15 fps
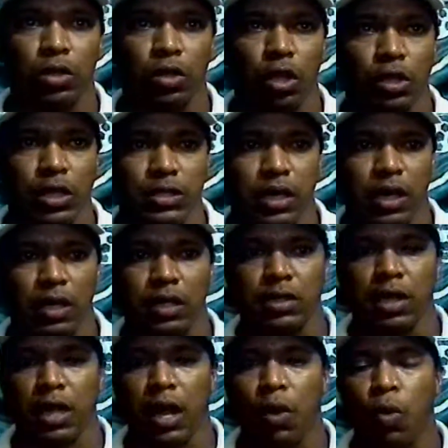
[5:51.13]
donde se
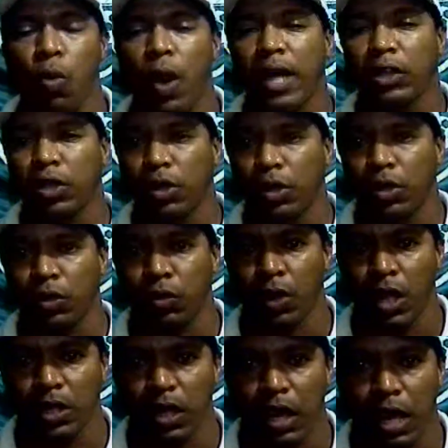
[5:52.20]
realizarán cuatro
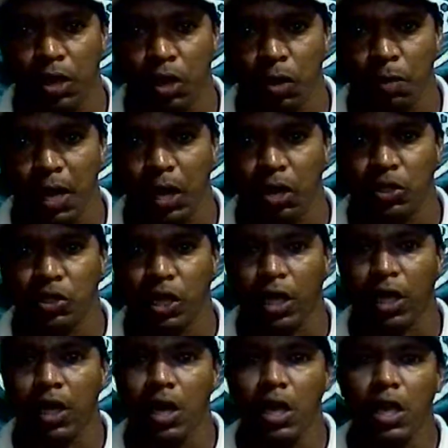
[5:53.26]
durante el año 2011